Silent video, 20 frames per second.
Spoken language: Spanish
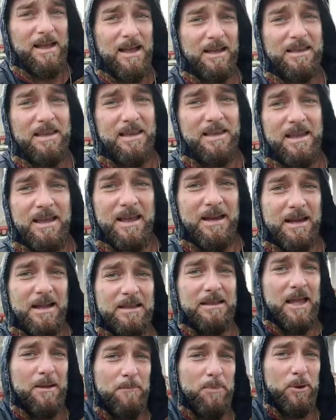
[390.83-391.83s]
Aquí en
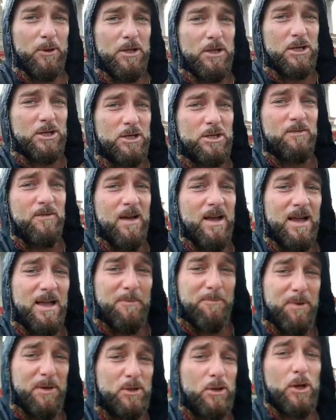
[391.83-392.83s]
el templo de Shiva
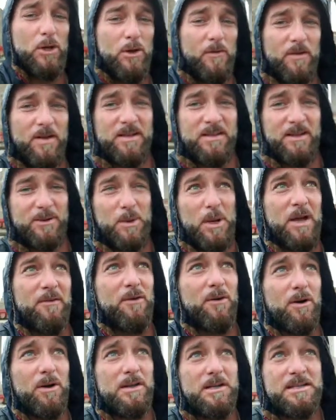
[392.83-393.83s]
empezó a llover de
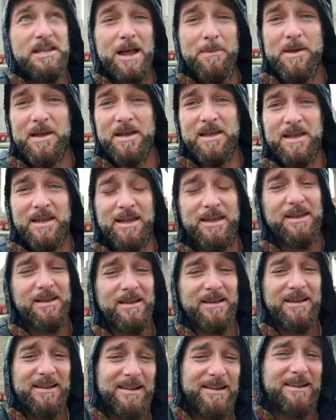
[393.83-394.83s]
nuevo. ¿Y saben qué?
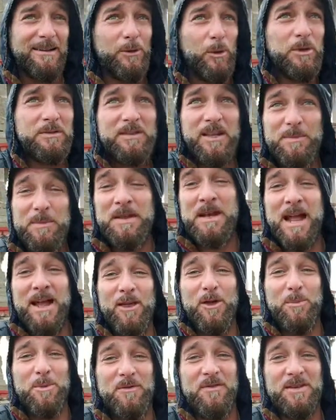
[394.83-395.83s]
No he
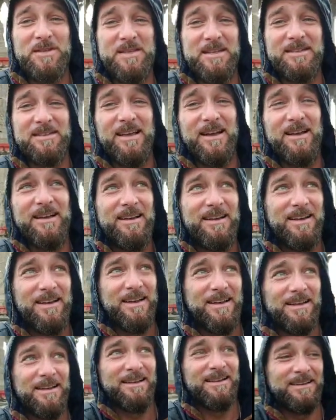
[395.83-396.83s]
terminado mi visita.
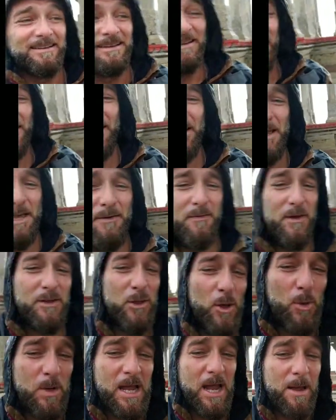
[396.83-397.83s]
He visto un